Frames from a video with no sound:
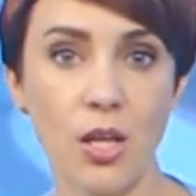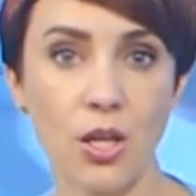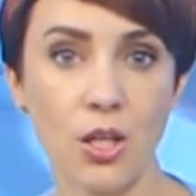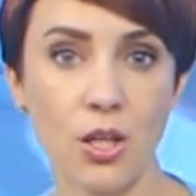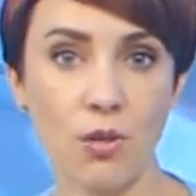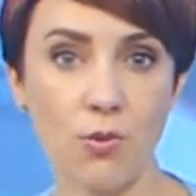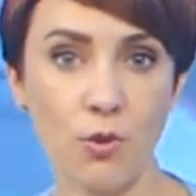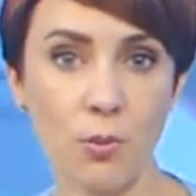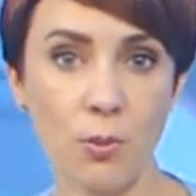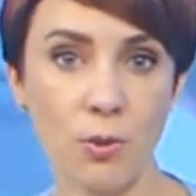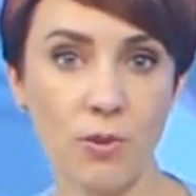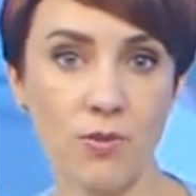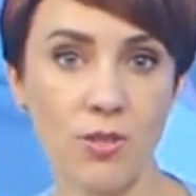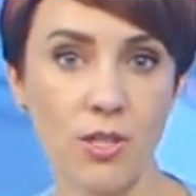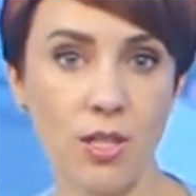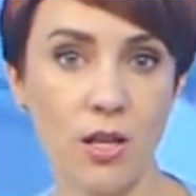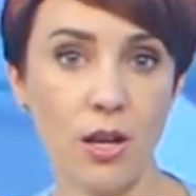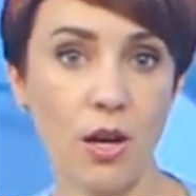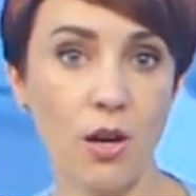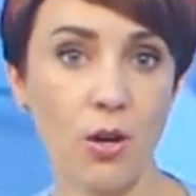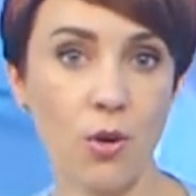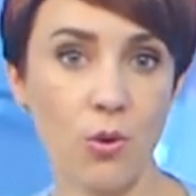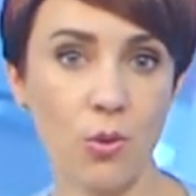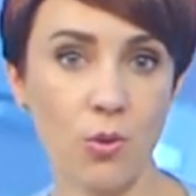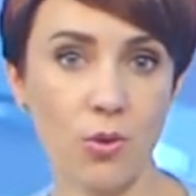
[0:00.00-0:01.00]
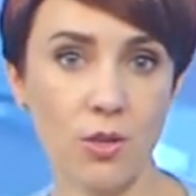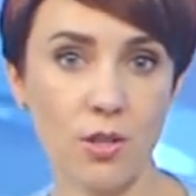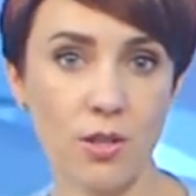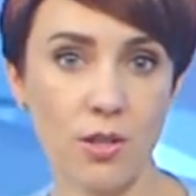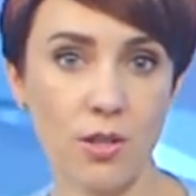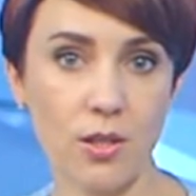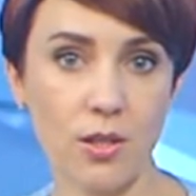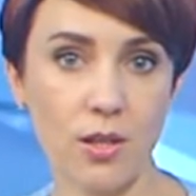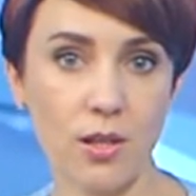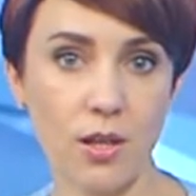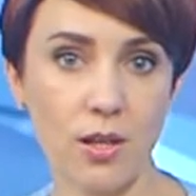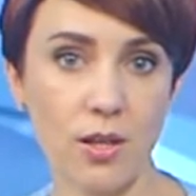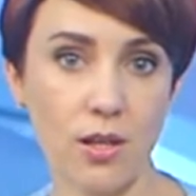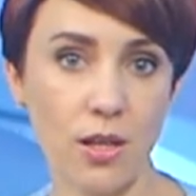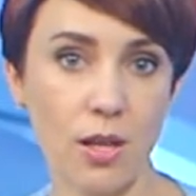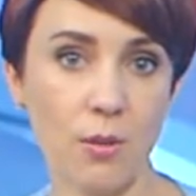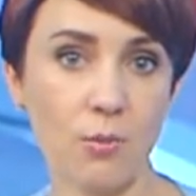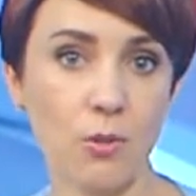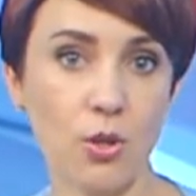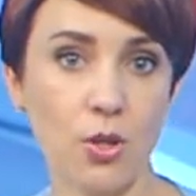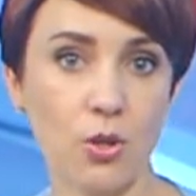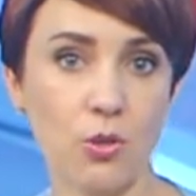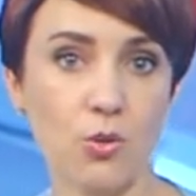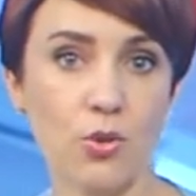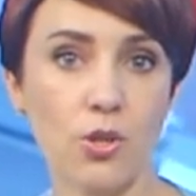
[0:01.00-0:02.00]
Его привезли охотники. Они
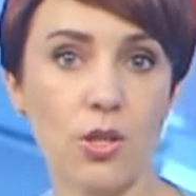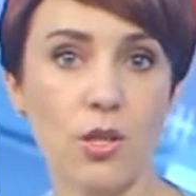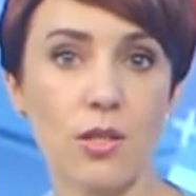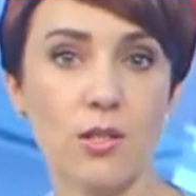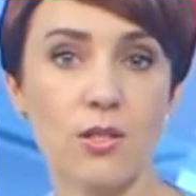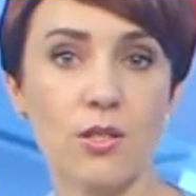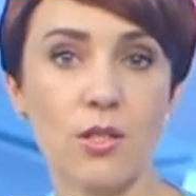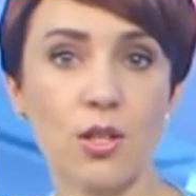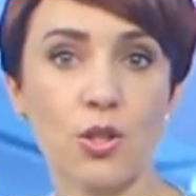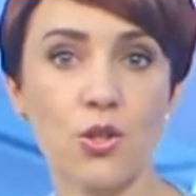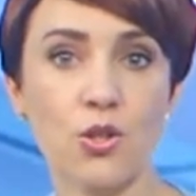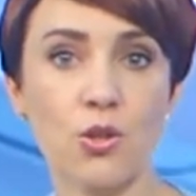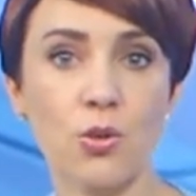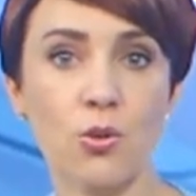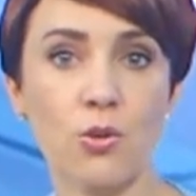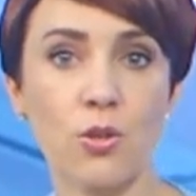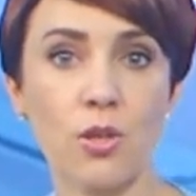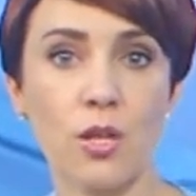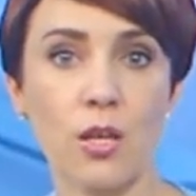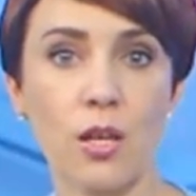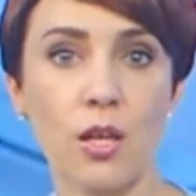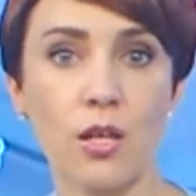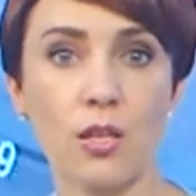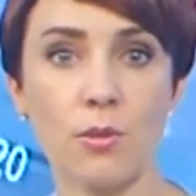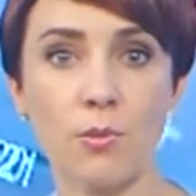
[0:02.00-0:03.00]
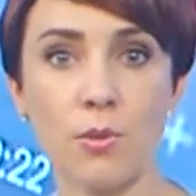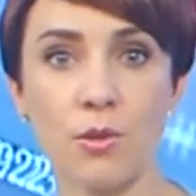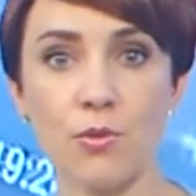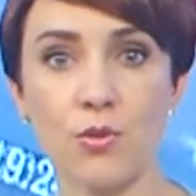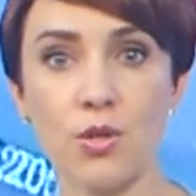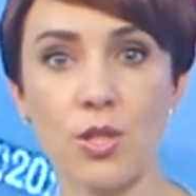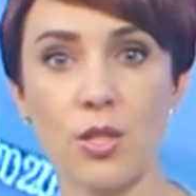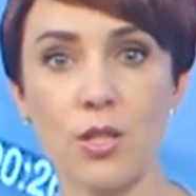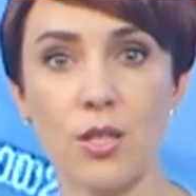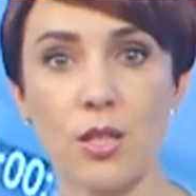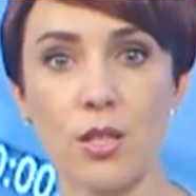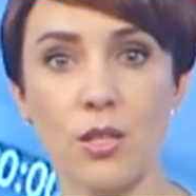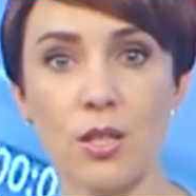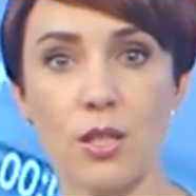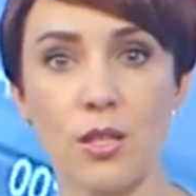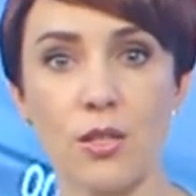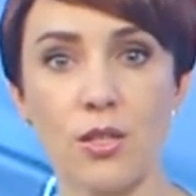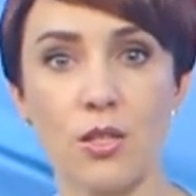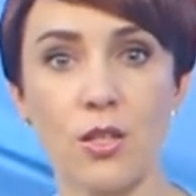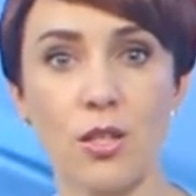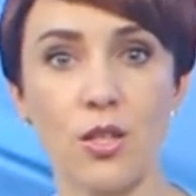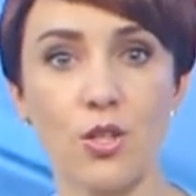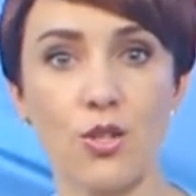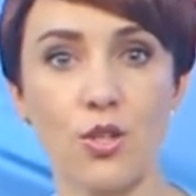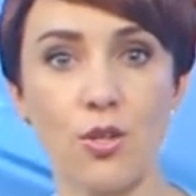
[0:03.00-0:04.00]
обнаружили истощенное и отбившееся от
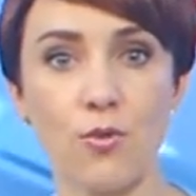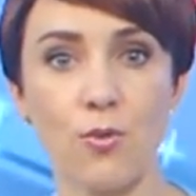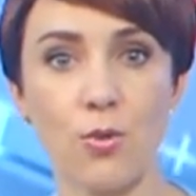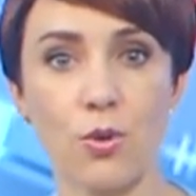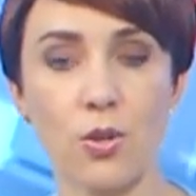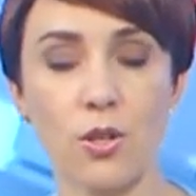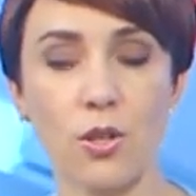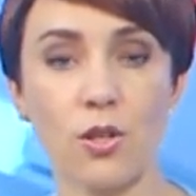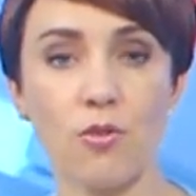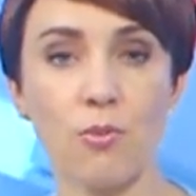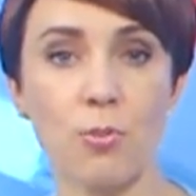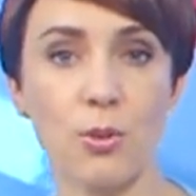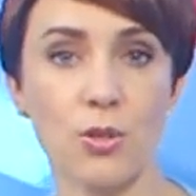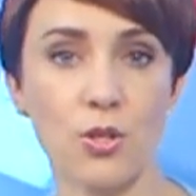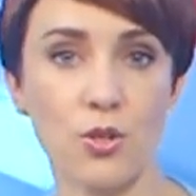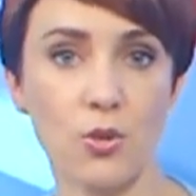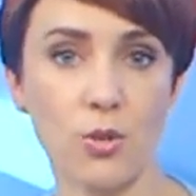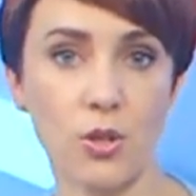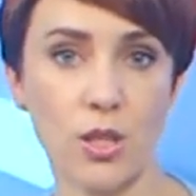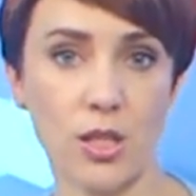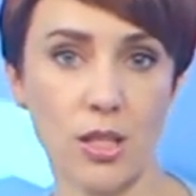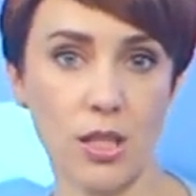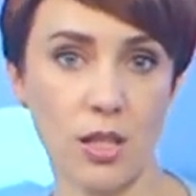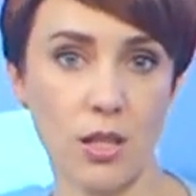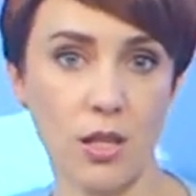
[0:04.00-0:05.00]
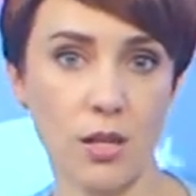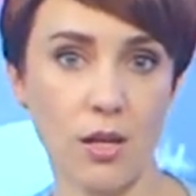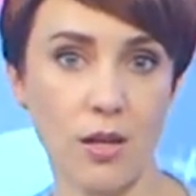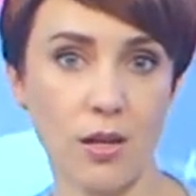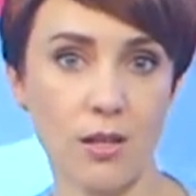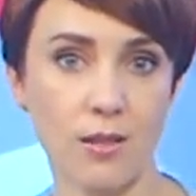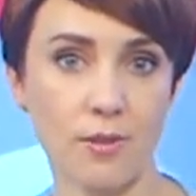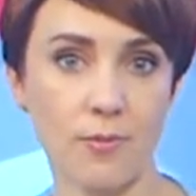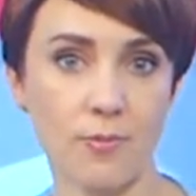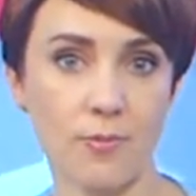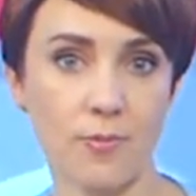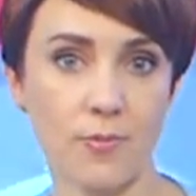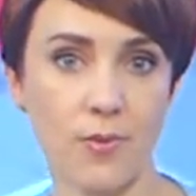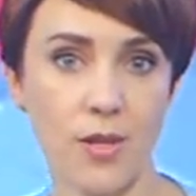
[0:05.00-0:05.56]
родителей животное в поселке Талакан.